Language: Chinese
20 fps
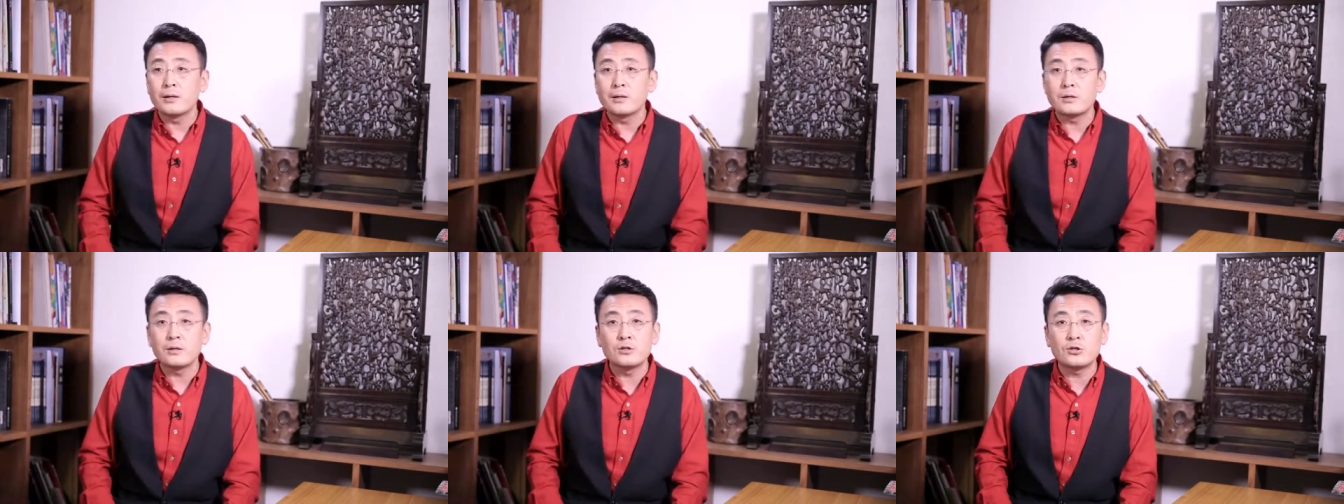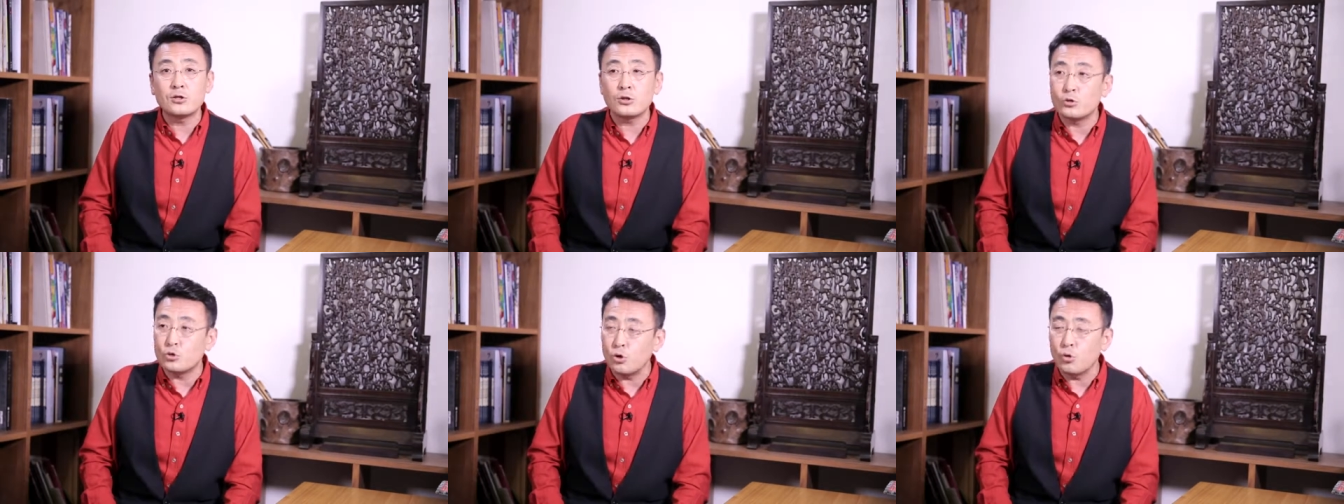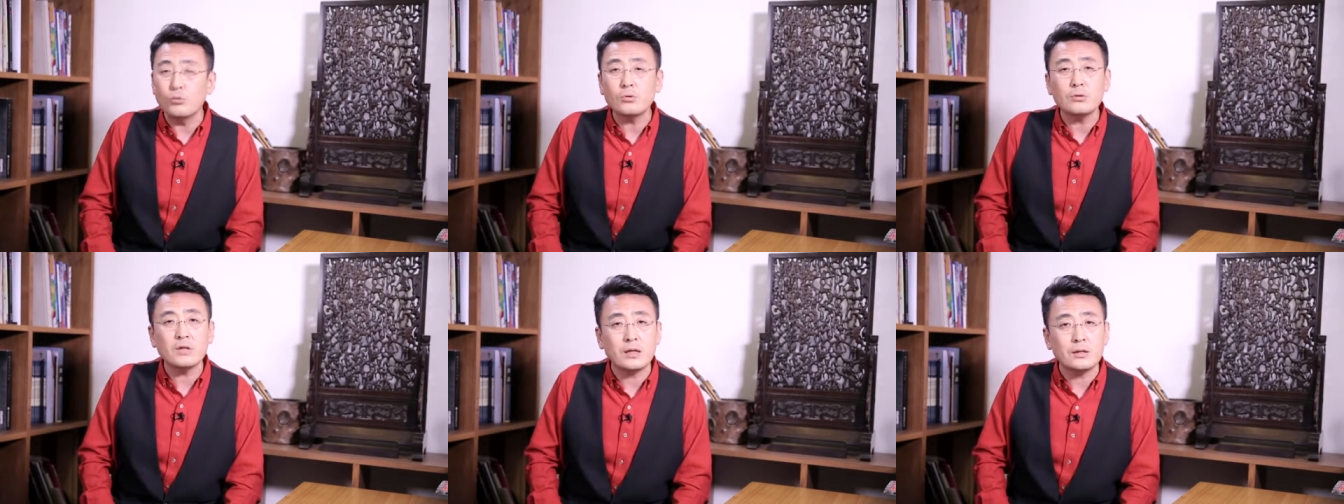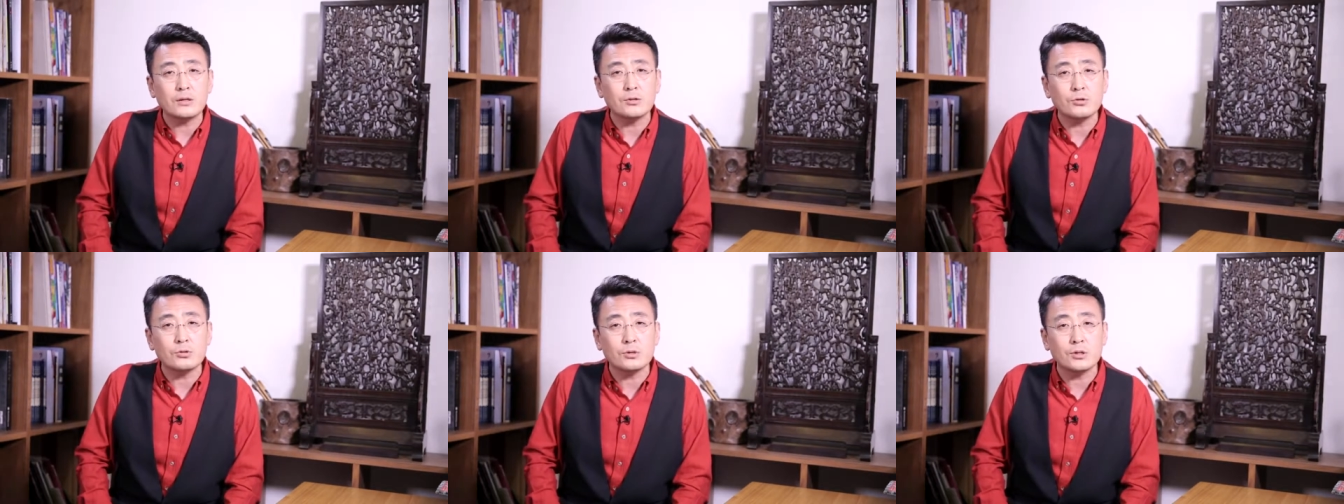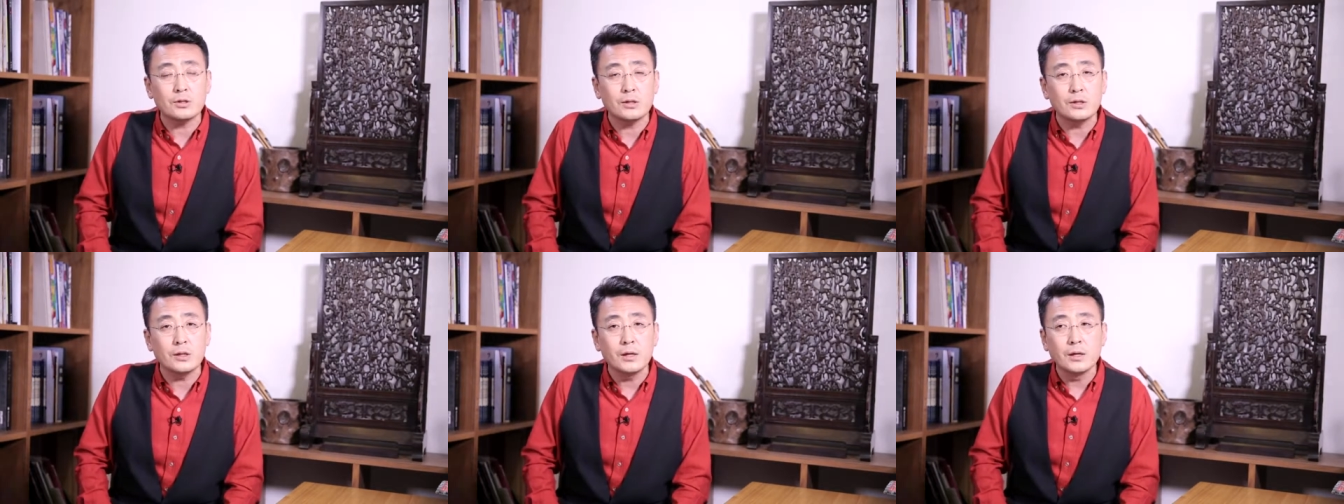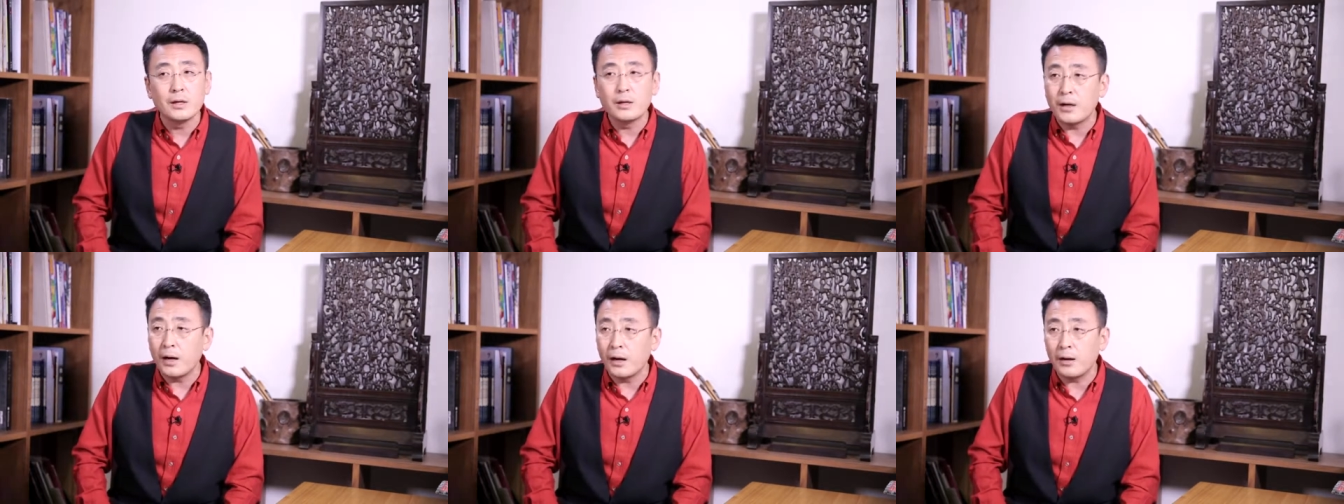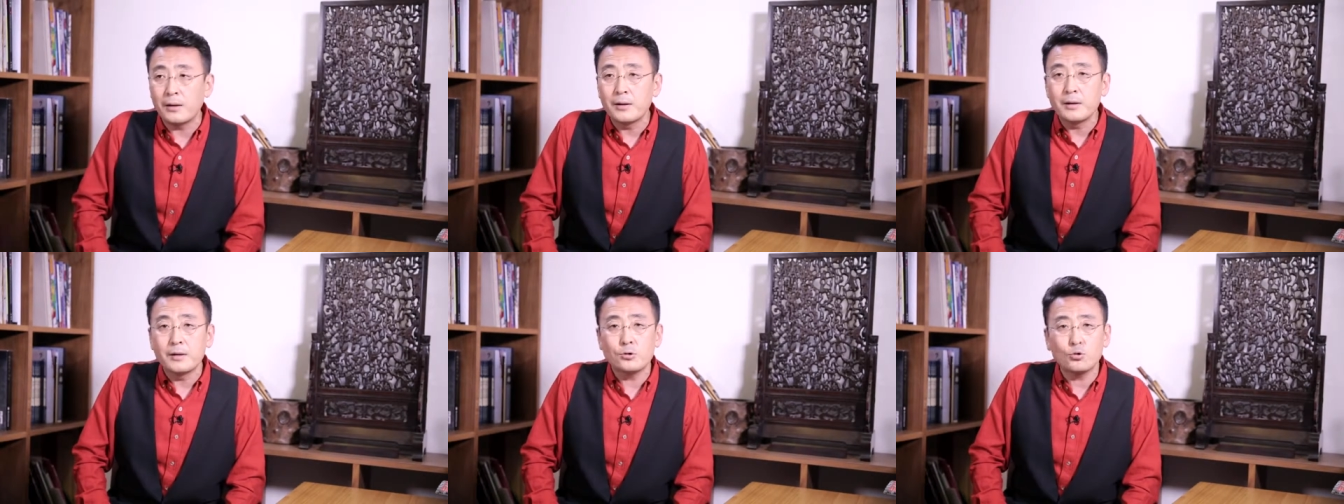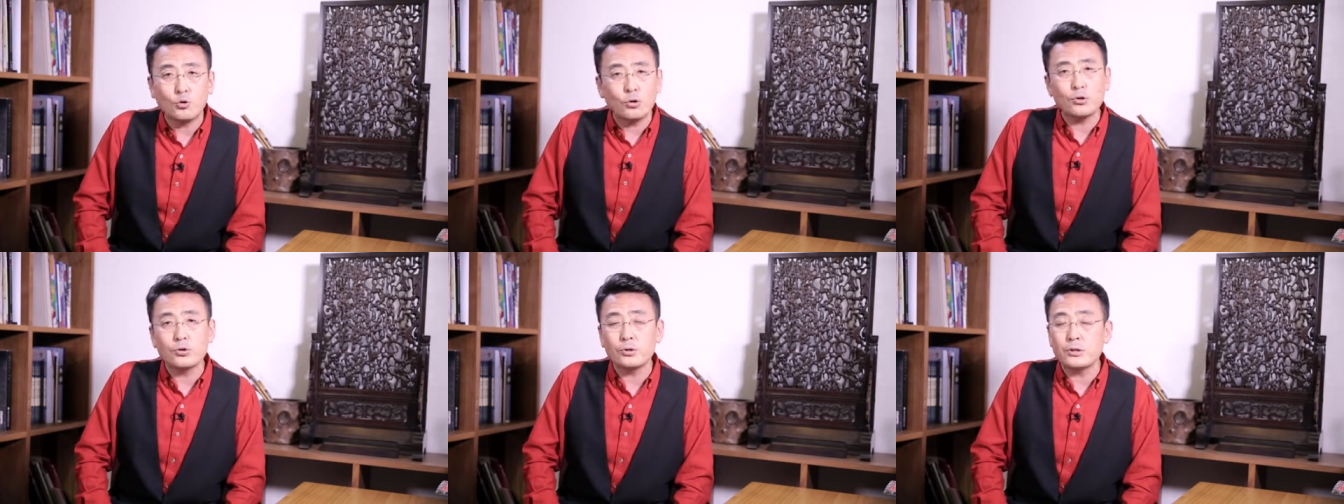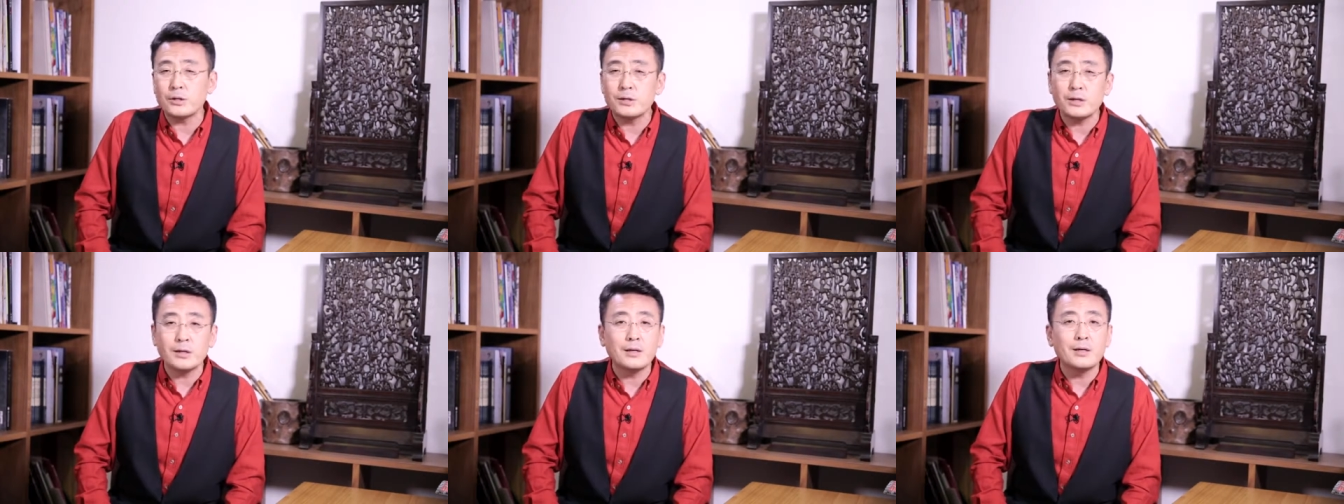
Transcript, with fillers: 你这穷难道就是你啊堕落的这